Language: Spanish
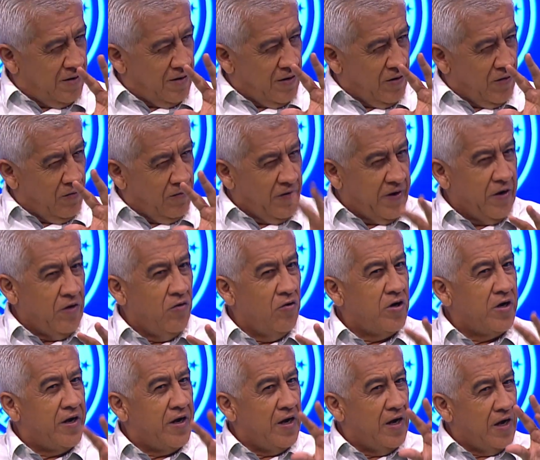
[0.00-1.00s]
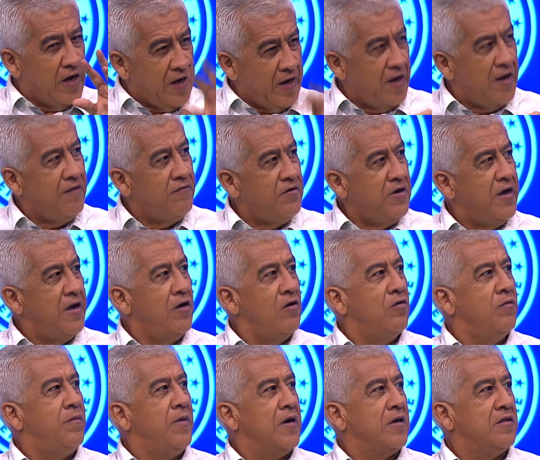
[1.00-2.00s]
lo veo que lee bien los
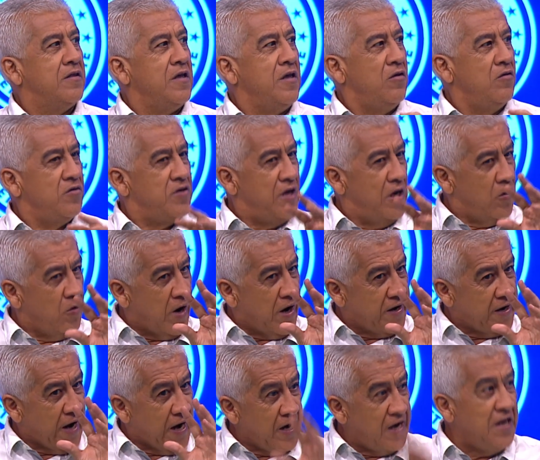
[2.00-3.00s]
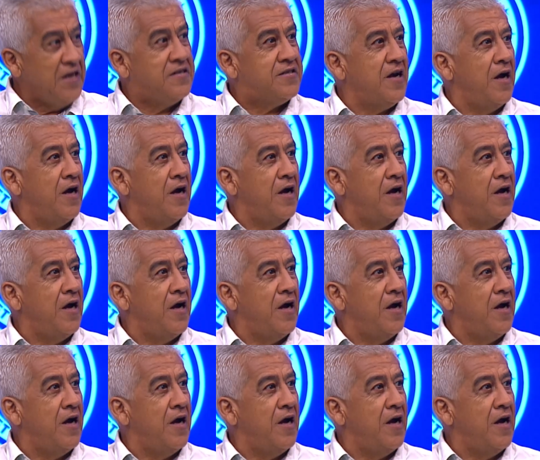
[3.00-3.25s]
partidos. Lo trabaja muy bien